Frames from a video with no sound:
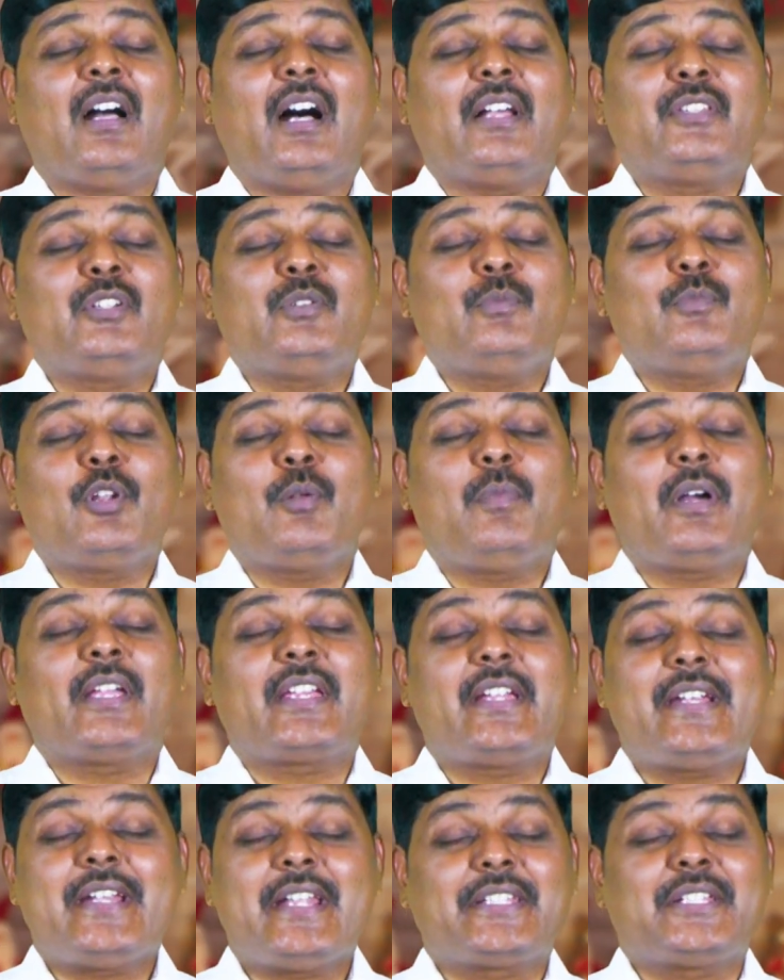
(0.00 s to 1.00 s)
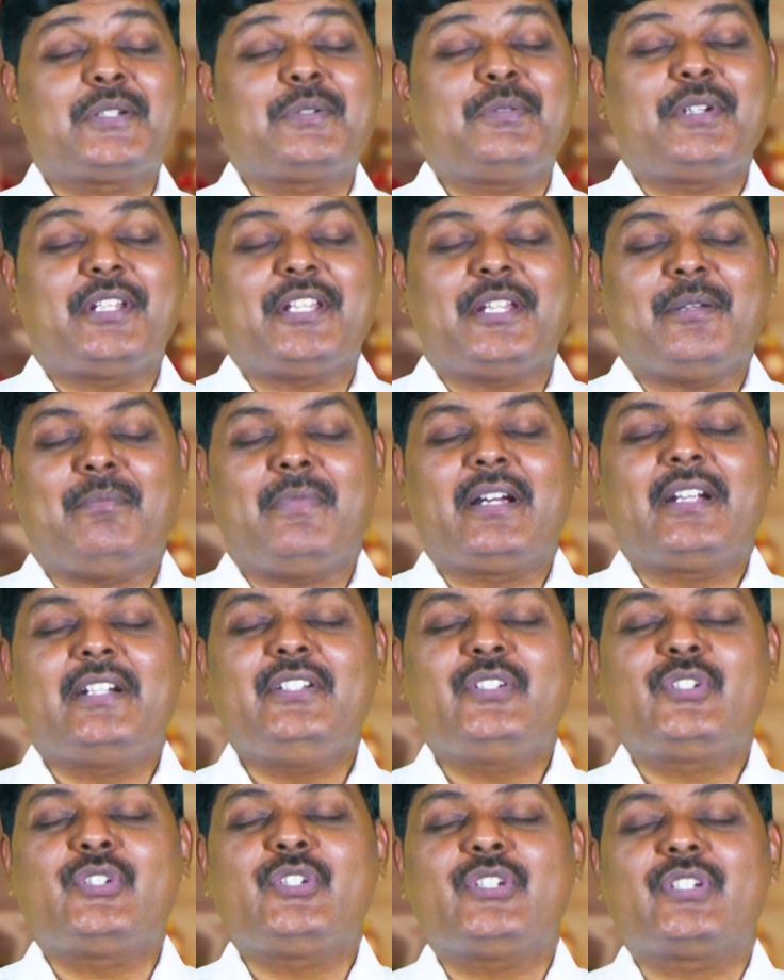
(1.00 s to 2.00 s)
அதன் மூலமாய் கிடைக்கக்கூடிய
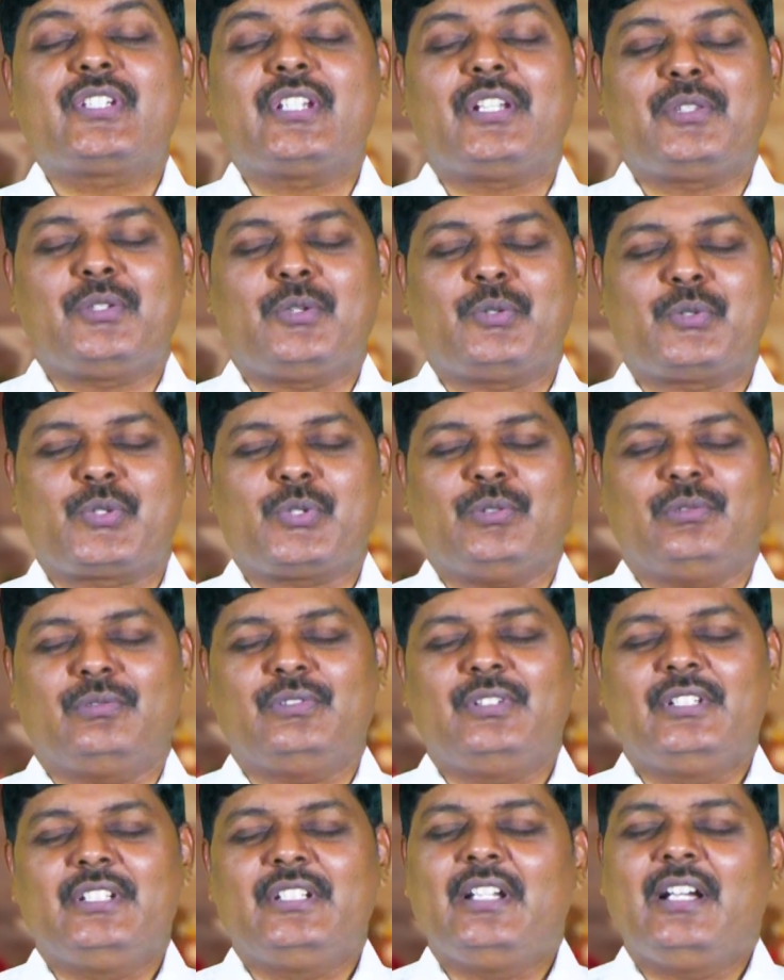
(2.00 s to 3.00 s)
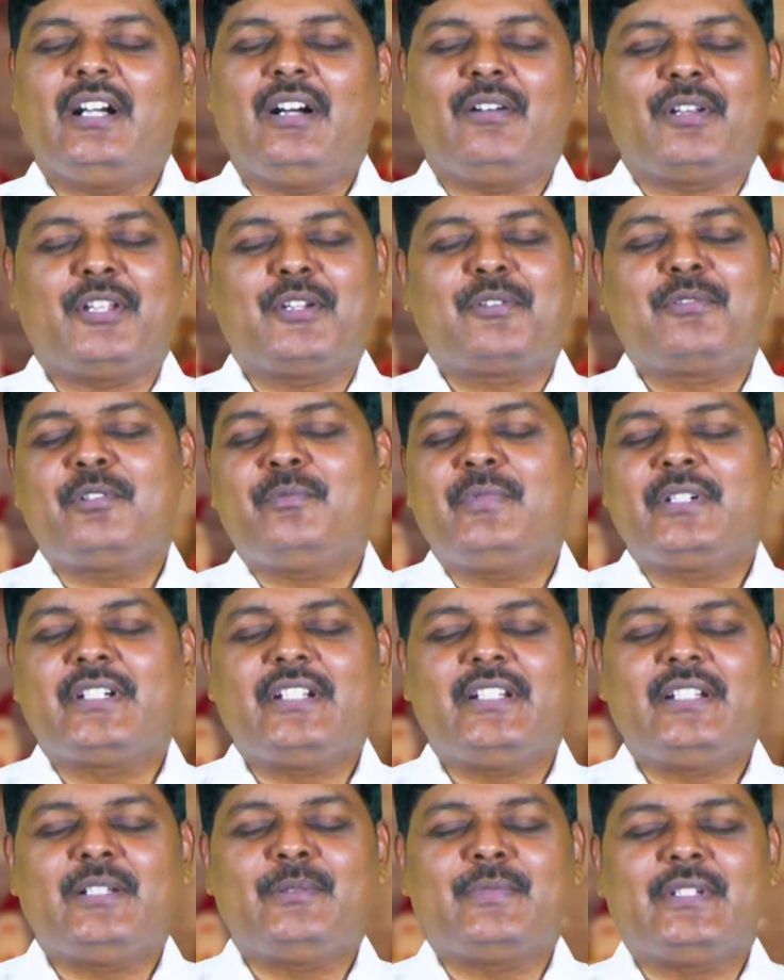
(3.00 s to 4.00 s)
மகிழ்ச்சி சந்தோஷம் அவங்களுடைய
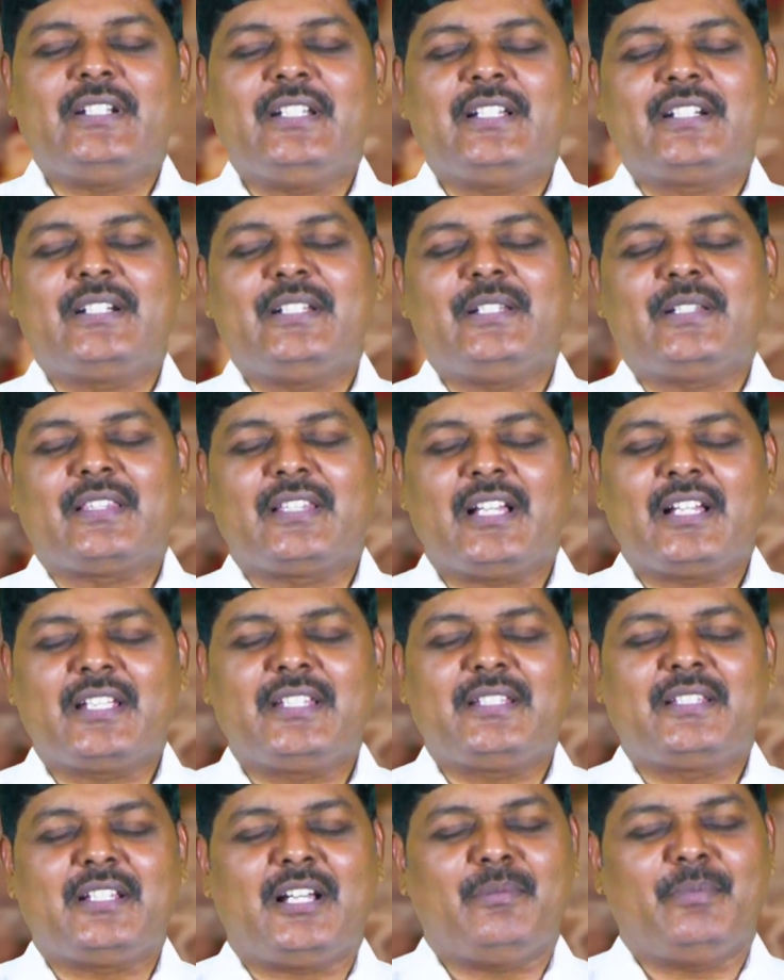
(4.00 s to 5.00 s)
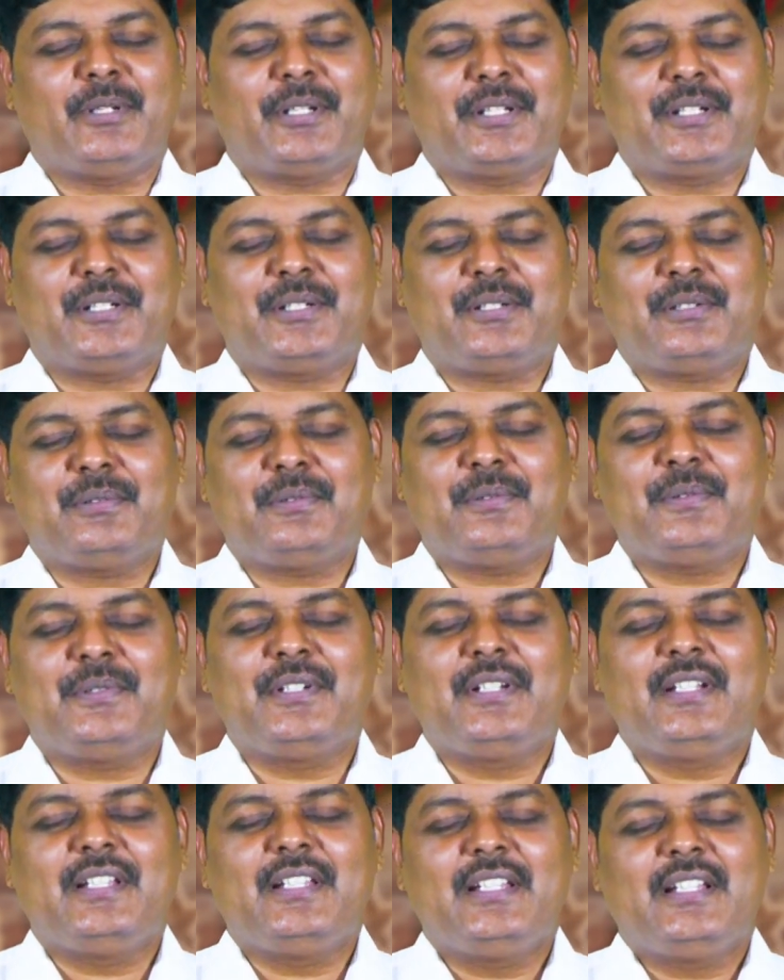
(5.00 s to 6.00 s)
குடும்பங்களிலும் இல்லங்களிலும் தங்கி தாபரிக்கட்டும்
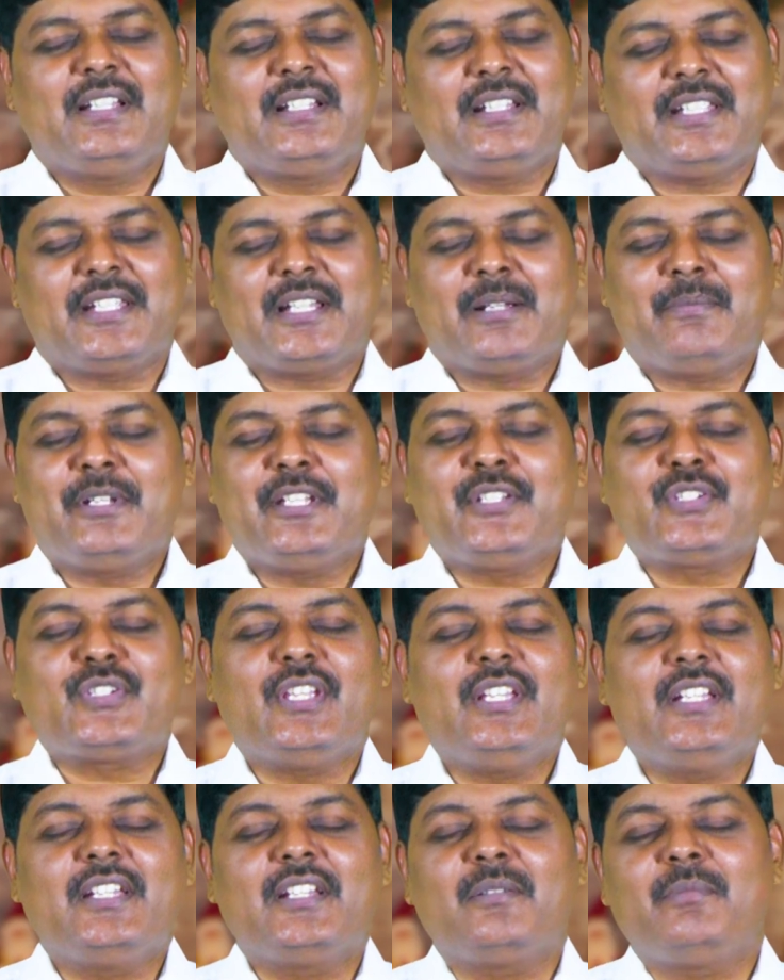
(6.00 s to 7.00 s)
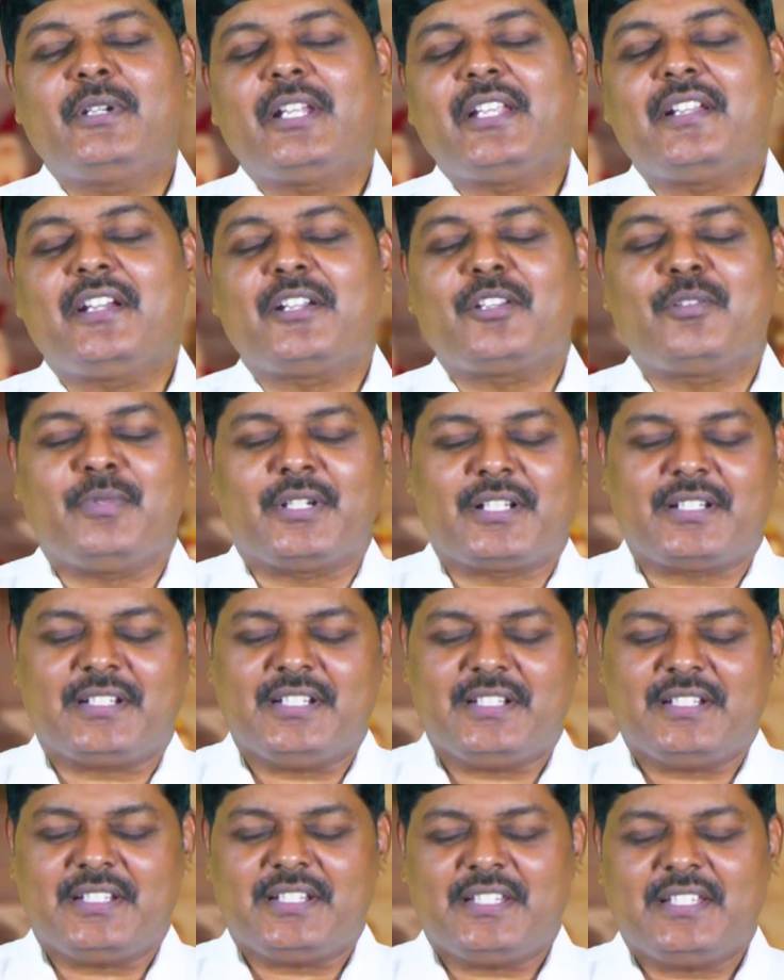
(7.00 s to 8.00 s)
நீங்கள் அப்படியே செய்கிறபடினாலும் நமக்கு
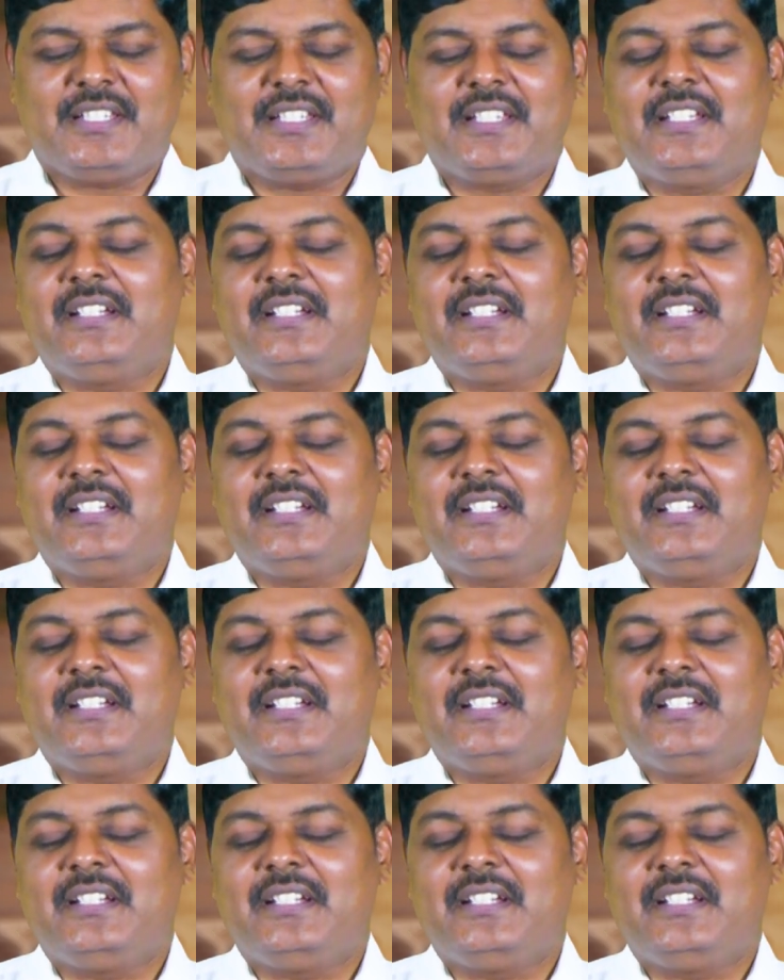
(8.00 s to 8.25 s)
நன்றி